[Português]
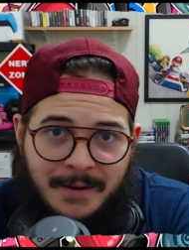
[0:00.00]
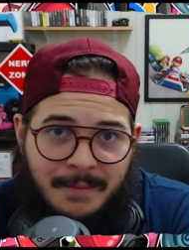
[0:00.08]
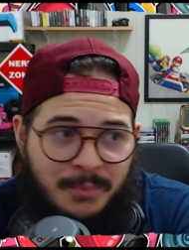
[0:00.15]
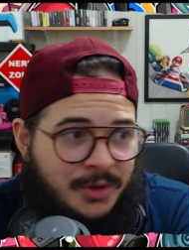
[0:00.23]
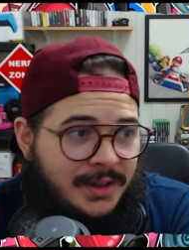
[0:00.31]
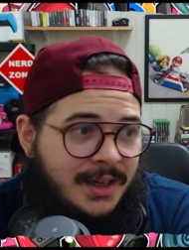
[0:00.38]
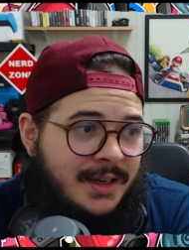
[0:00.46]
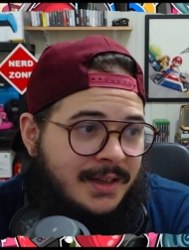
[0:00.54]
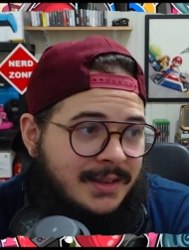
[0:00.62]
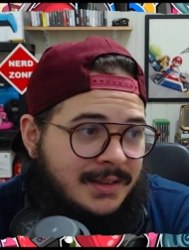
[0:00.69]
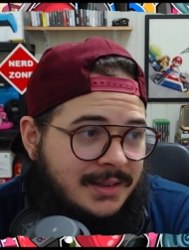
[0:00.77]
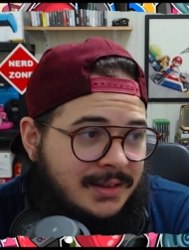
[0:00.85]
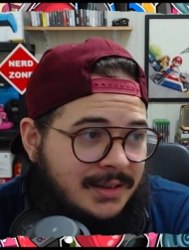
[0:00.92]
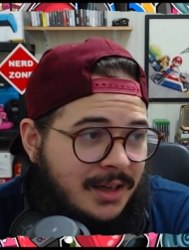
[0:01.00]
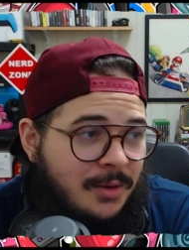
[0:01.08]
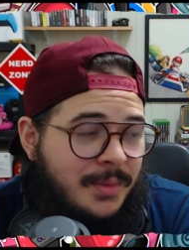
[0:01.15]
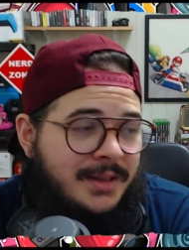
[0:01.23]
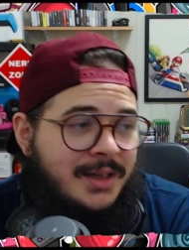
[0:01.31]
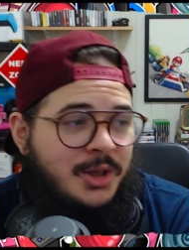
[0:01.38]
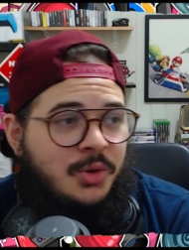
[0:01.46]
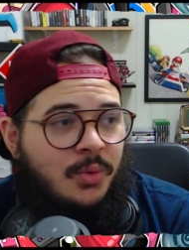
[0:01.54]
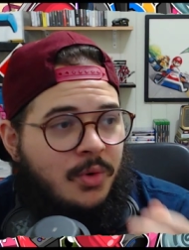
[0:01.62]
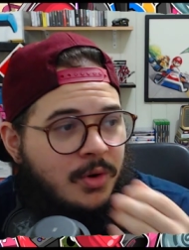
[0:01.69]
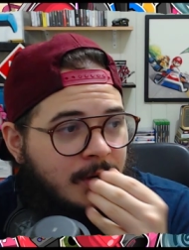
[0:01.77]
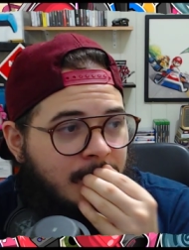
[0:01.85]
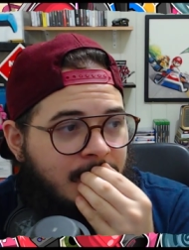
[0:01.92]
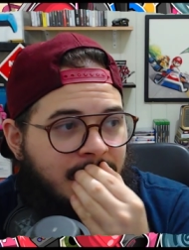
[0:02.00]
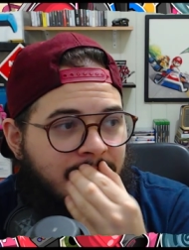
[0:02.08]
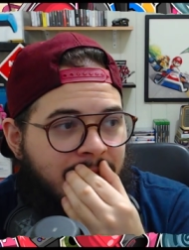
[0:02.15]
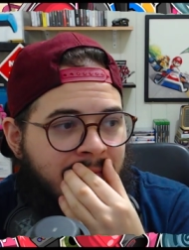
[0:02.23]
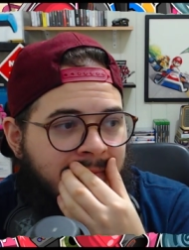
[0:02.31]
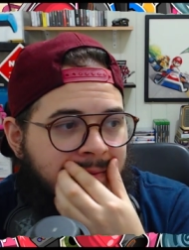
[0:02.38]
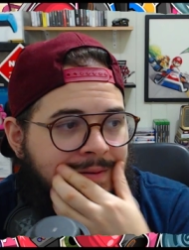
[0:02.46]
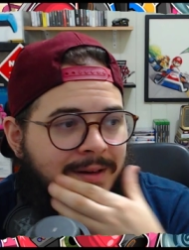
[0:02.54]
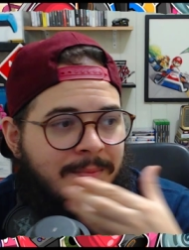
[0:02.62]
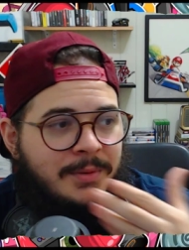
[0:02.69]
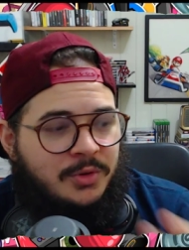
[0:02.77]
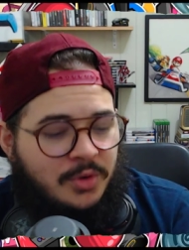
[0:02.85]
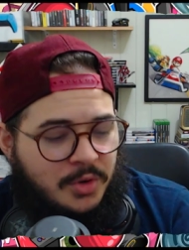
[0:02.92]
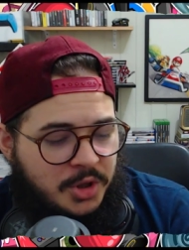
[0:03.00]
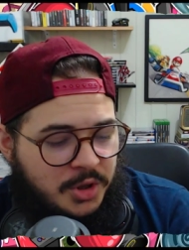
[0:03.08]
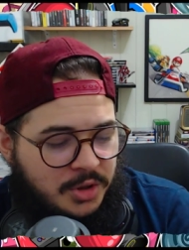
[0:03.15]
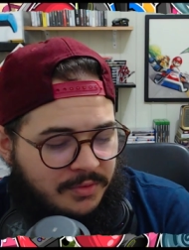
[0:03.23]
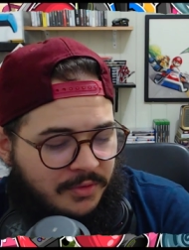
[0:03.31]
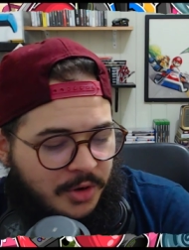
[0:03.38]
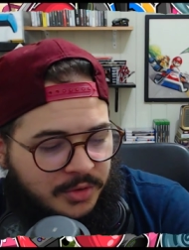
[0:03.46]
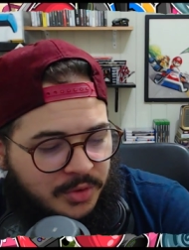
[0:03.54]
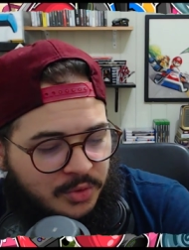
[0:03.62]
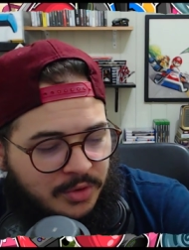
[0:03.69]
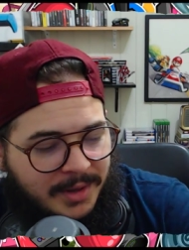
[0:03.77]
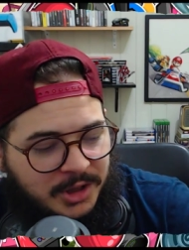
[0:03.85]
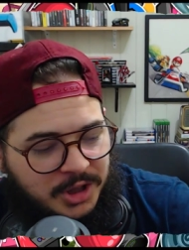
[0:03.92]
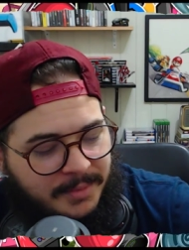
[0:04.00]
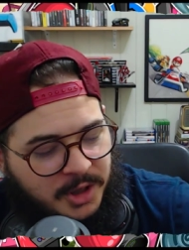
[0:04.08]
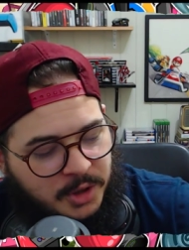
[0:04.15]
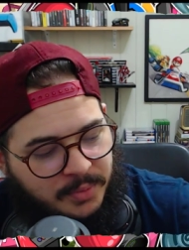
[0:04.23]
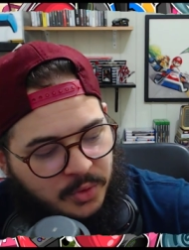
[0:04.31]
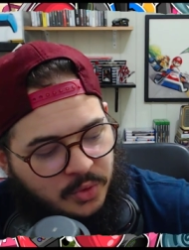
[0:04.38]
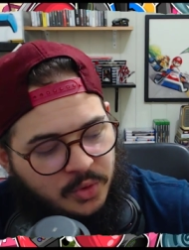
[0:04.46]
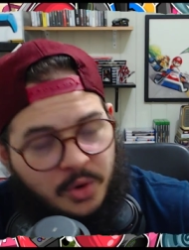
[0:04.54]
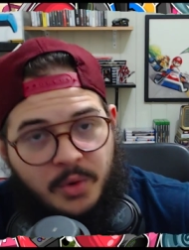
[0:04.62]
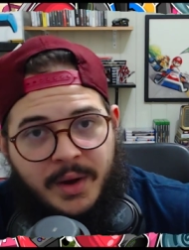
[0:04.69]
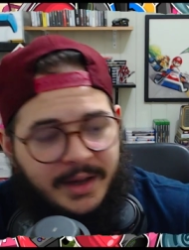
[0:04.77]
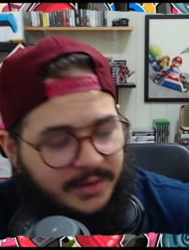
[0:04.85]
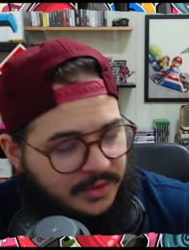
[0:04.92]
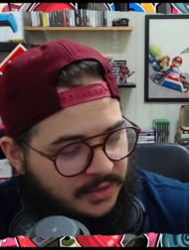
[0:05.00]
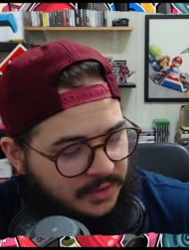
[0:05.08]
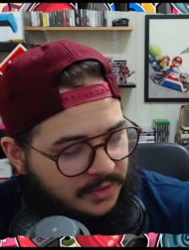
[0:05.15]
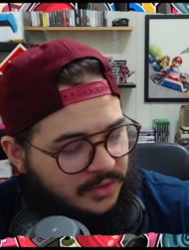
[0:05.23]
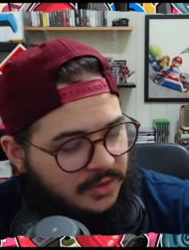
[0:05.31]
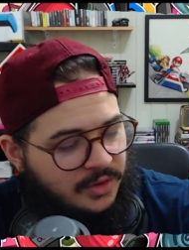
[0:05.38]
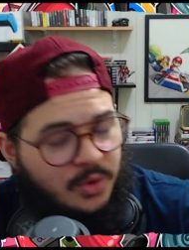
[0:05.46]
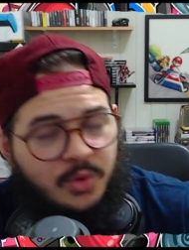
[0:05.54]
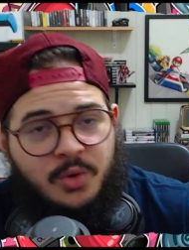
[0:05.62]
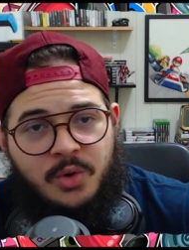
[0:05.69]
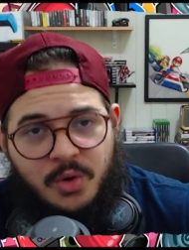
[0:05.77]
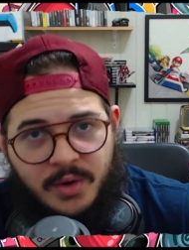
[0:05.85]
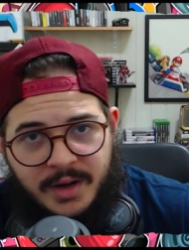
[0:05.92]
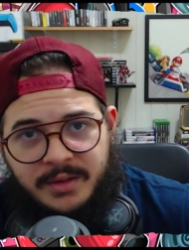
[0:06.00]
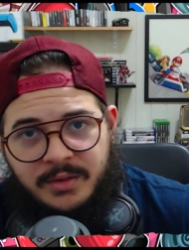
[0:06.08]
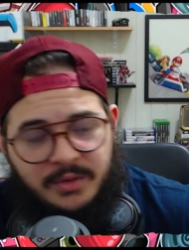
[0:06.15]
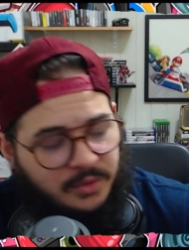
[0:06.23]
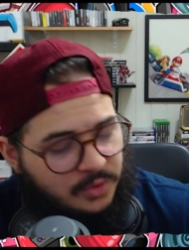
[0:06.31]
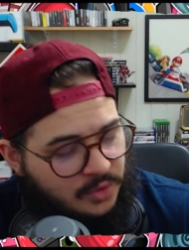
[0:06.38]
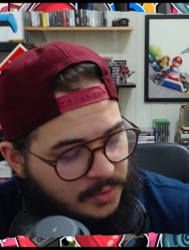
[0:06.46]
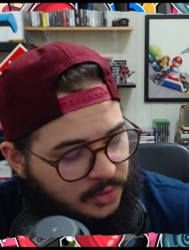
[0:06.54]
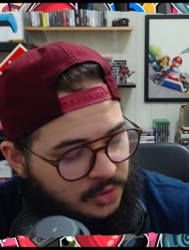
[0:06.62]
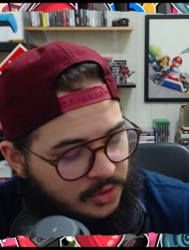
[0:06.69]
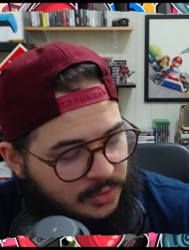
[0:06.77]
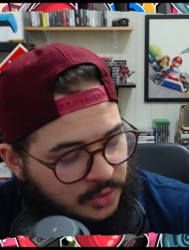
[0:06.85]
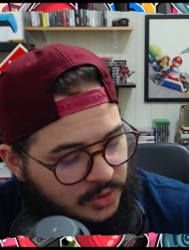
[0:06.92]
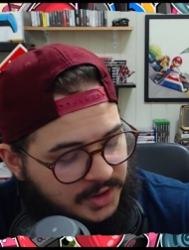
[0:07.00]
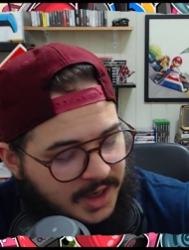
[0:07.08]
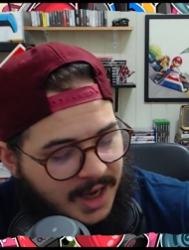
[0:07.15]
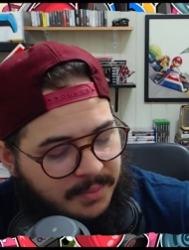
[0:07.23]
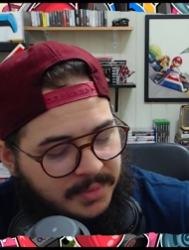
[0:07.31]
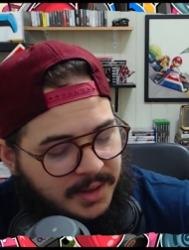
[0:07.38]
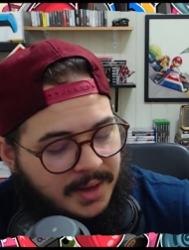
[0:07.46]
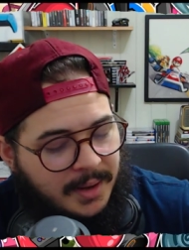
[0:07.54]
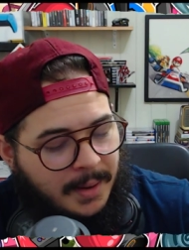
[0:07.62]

Porque sem uma network, tá, pessoal, a gente volta automaticamente pro Google AdSense. E o Google AdSense, como todo mundo sabe,